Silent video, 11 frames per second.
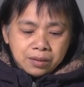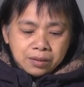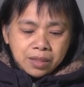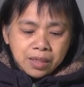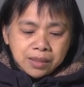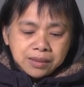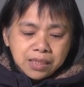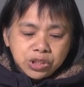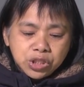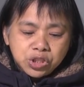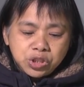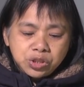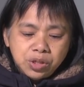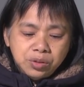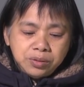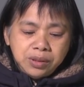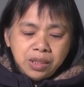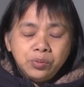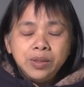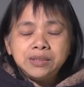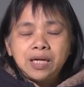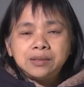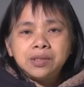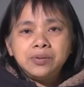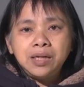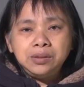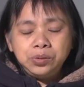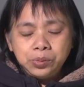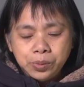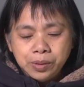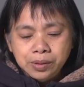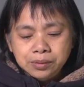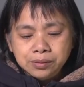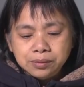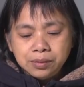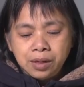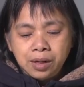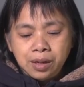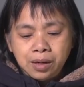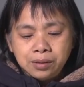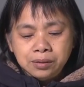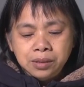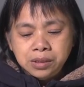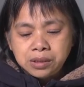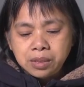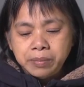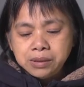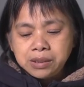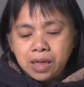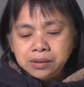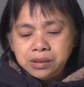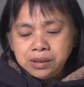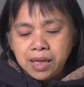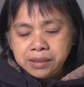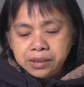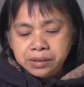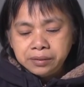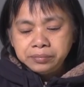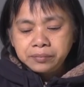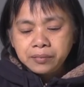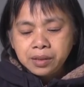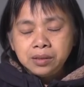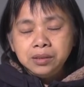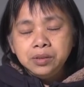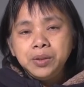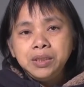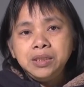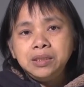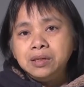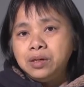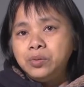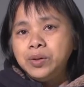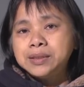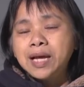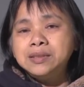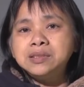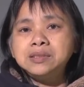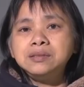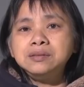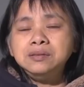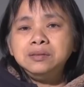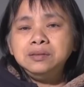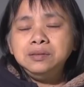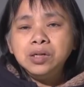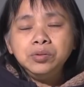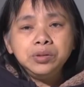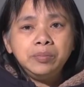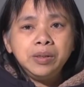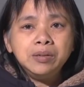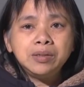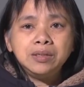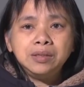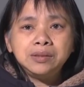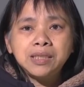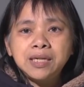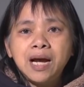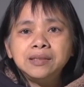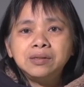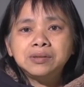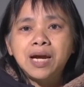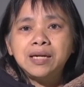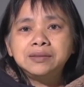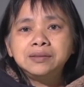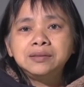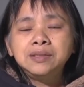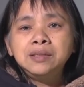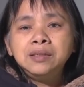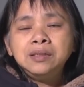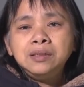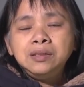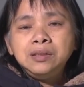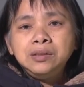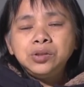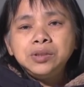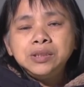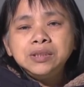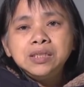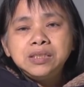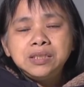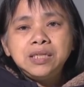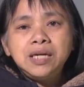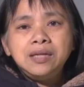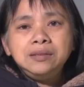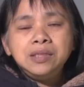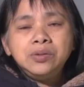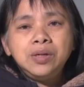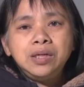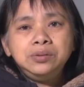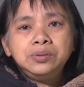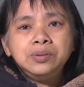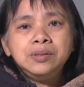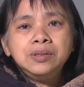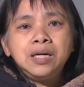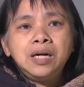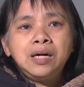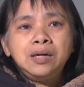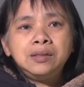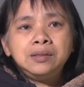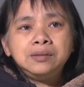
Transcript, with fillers: 可能在这个时候，你也会想到很多呃，你以前没想起来的人，因为你可能会担心以后有没有可能再看到他呢？最近那几天也有很多呃